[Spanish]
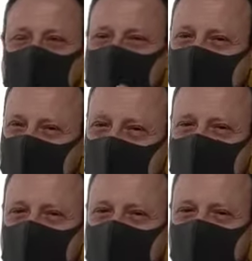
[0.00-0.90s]
el
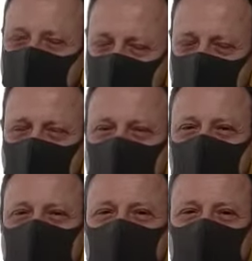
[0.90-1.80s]
tema del pico
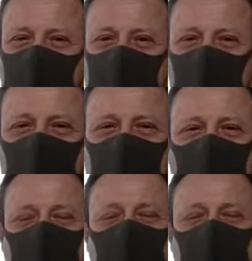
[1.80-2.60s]
y cédula